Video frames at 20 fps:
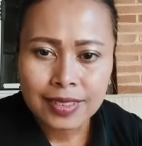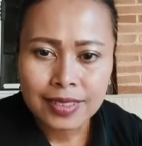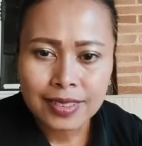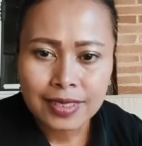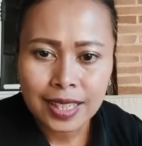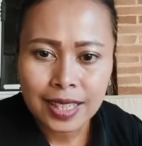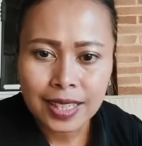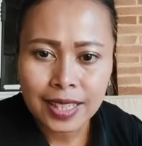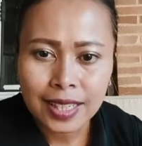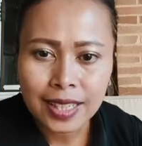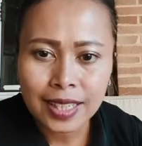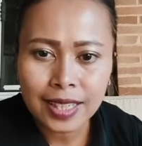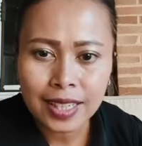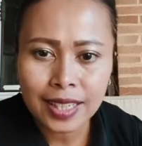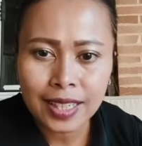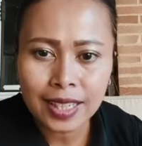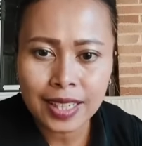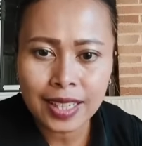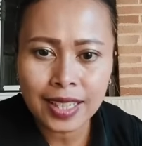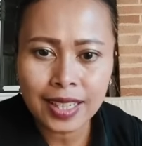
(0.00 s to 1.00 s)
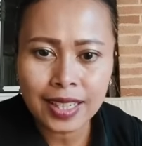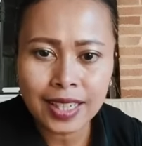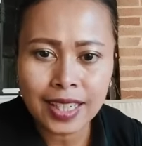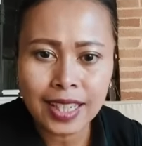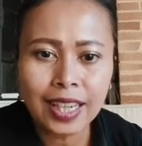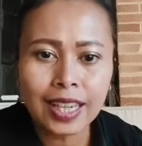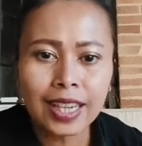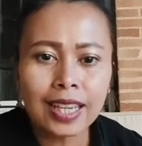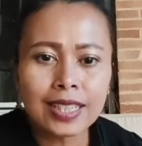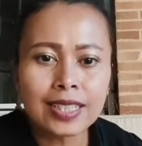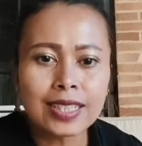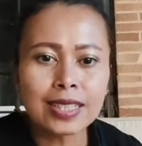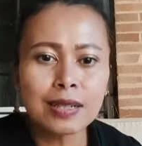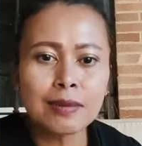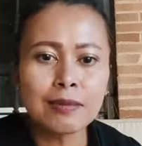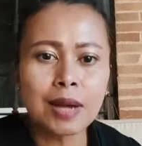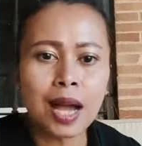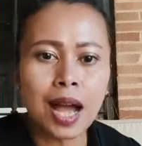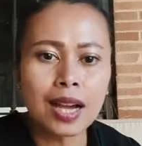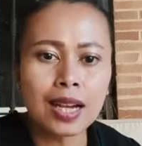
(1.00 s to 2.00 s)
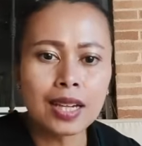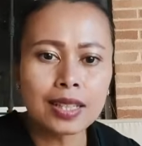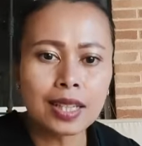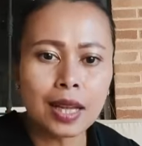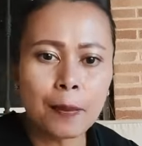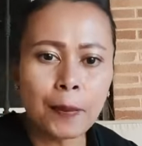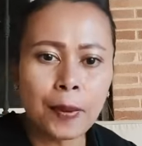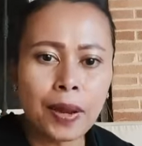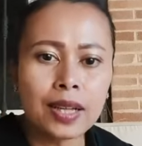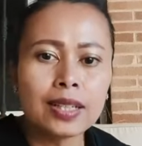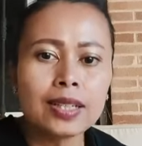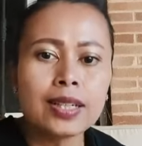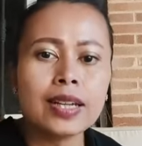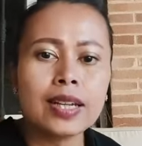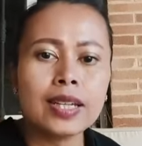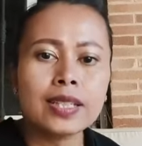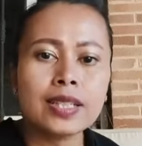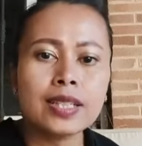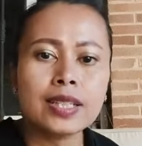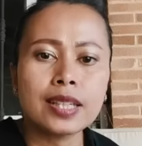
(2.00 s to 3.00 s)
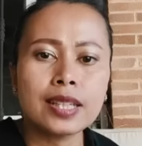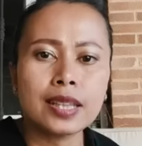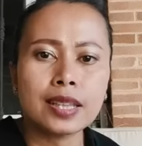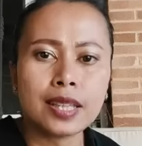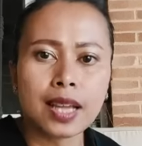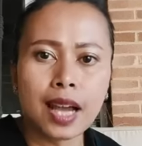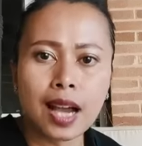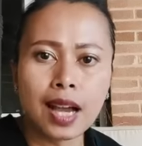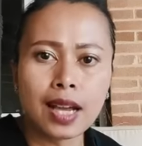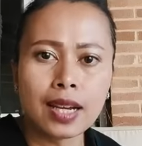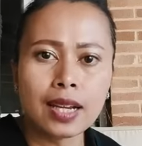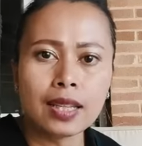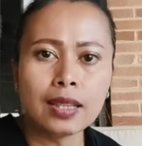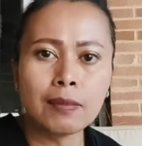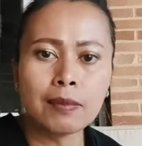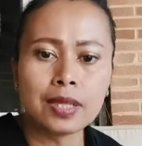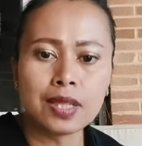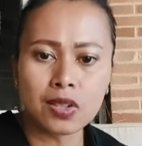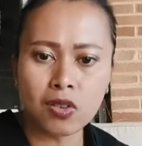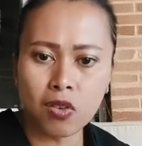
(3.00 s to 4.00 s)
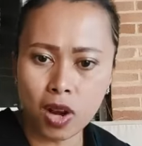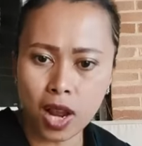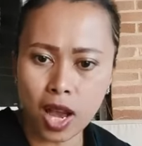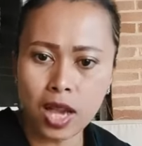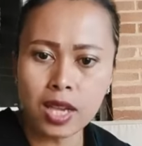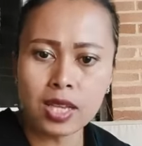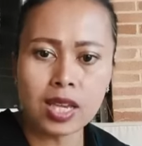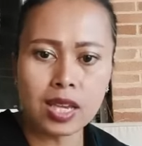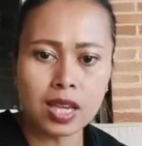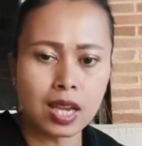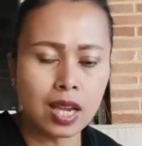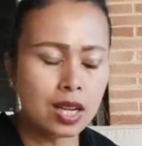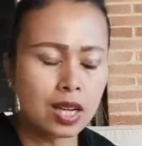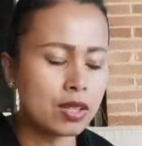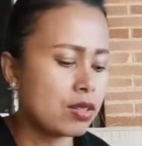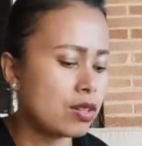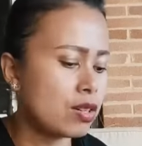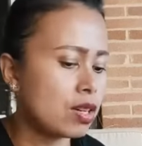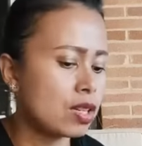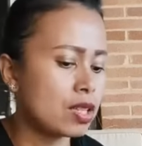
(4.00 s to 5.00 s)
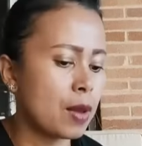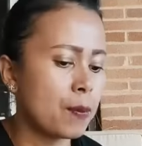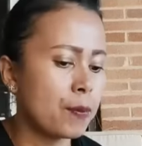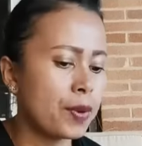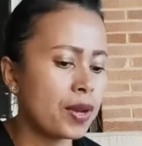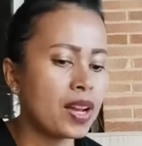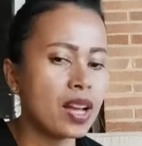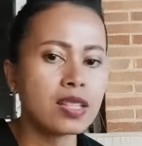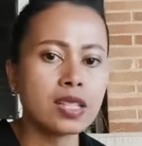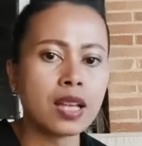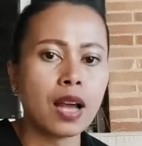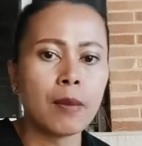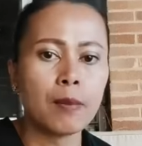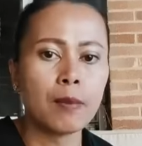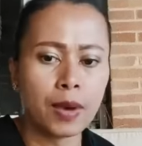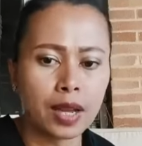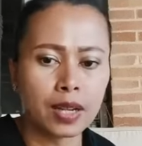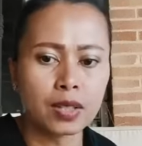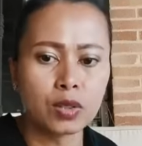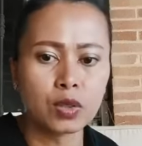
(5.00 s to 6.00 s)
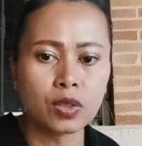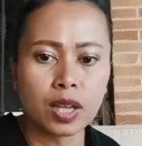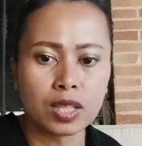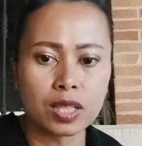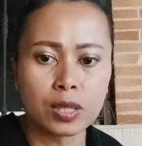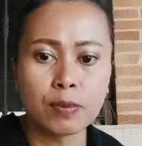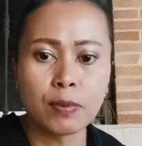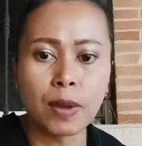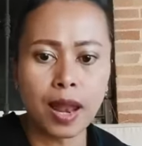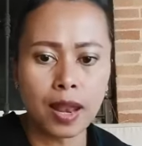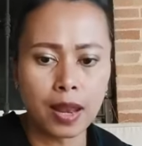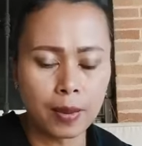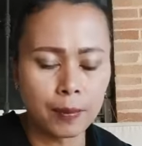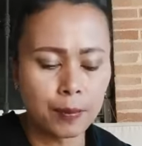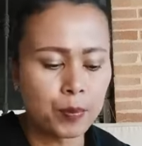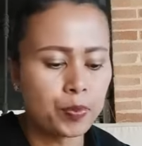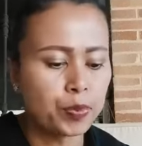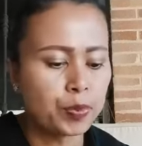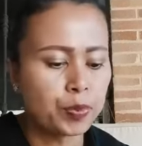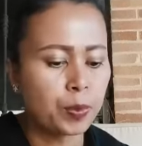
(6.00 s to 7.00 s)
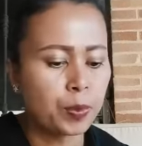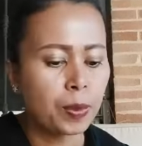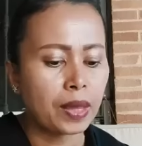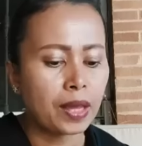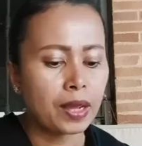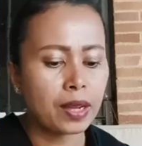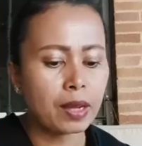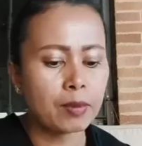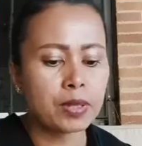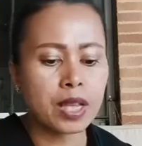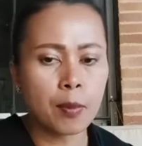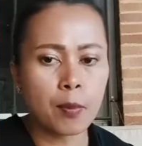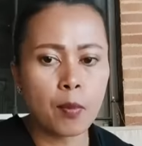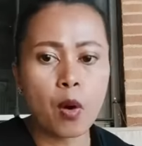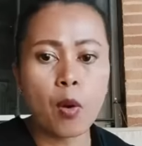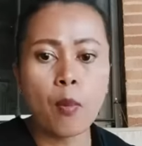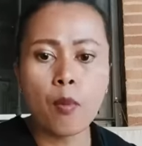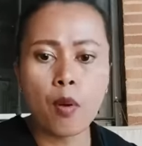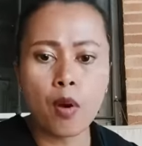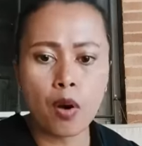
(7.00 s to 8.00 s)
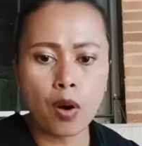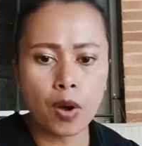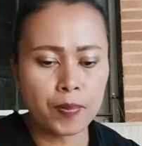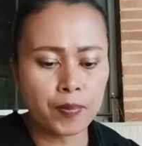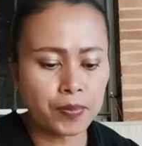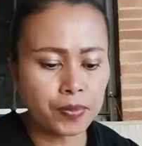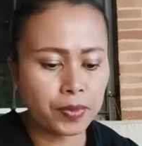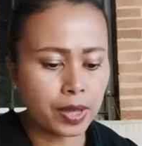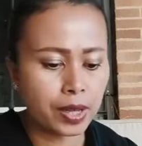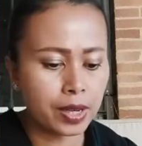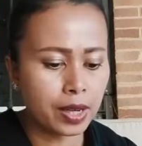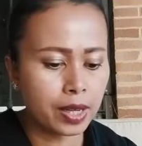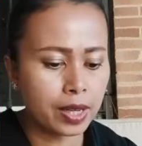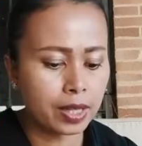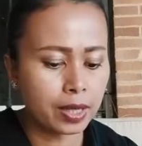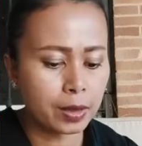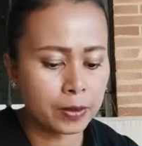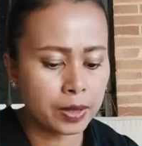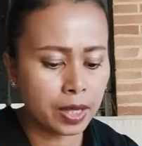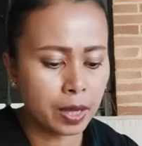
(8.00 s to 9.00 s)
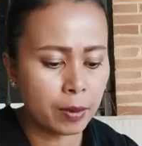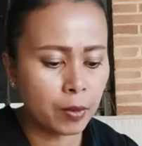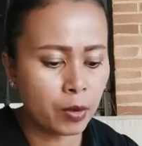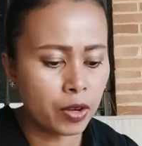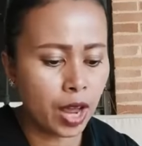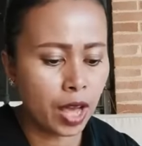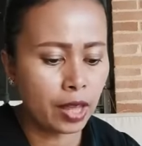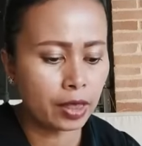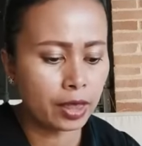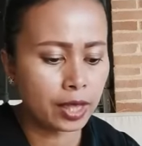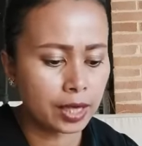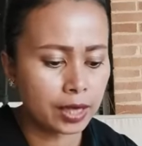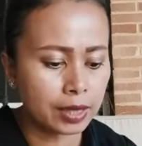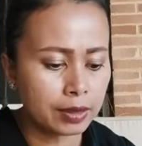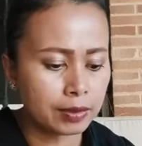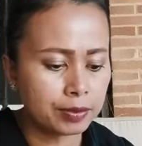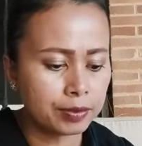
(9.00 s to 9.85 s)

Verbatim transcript: Telilik, iya seneng banget apalagi Dede Cinta karena teman sekolahnya ya. Aduh, sampai nggak sabar tuh dari semalam nggak bisa bobo gara-gara temennya mau datang.